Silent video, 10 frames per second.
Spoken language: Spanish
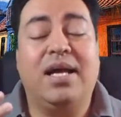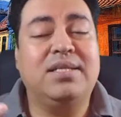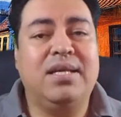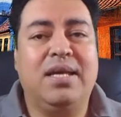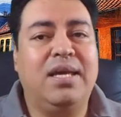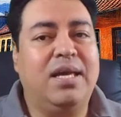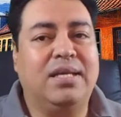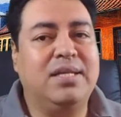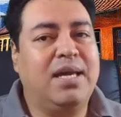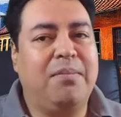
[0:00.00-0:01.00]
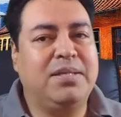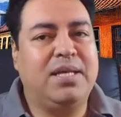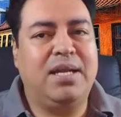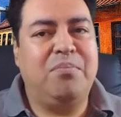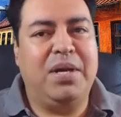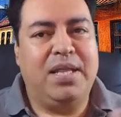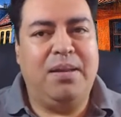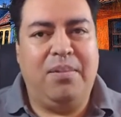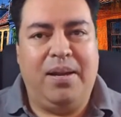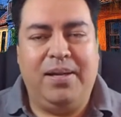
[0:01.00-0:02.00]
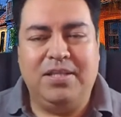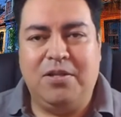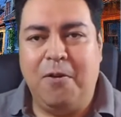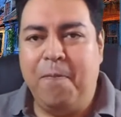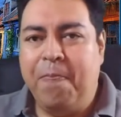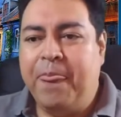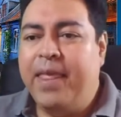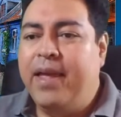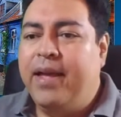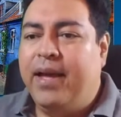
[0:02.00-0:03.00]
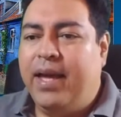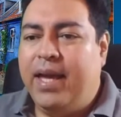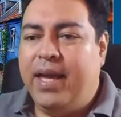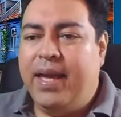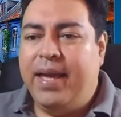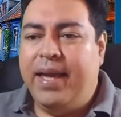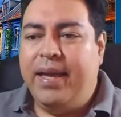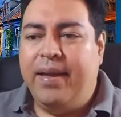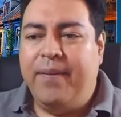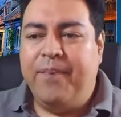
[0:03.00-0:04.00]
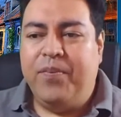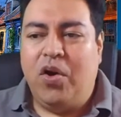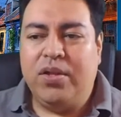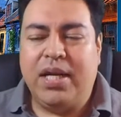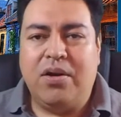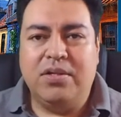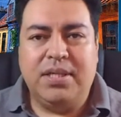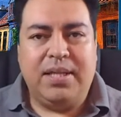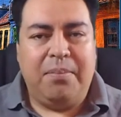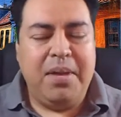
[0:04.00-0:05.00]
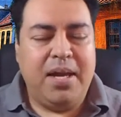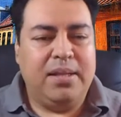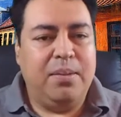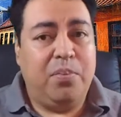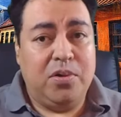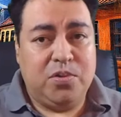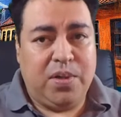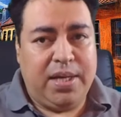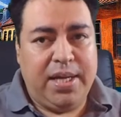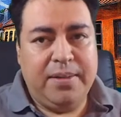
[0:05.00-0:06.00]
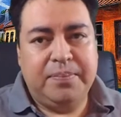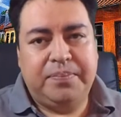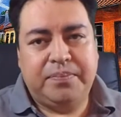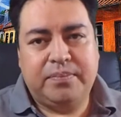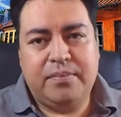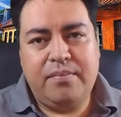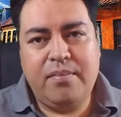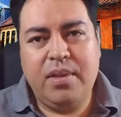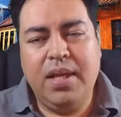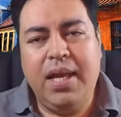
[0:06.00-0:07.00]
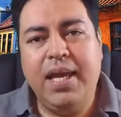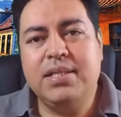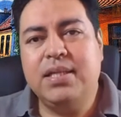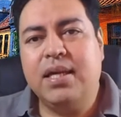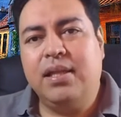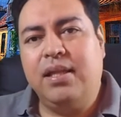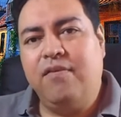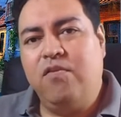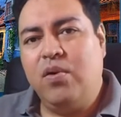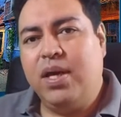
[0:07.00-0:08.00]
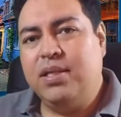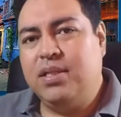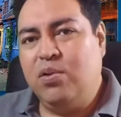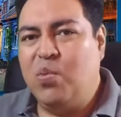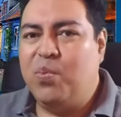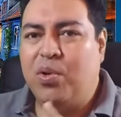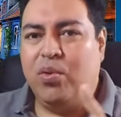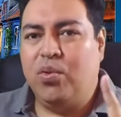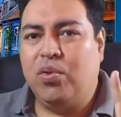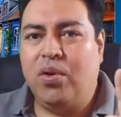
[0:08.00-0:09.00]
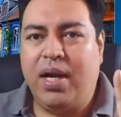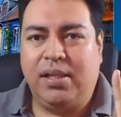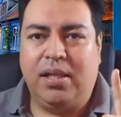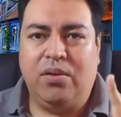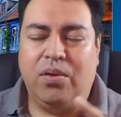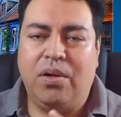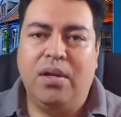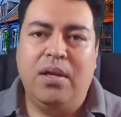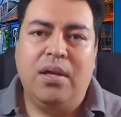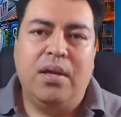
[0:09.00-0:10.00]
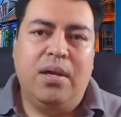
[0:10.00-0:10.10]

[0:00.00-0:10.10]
Eh, así, que va a estar imperdible, ¿listo? Eh, otra cosa también que te puedo sugerir es de que te enfoques en un producto ganador.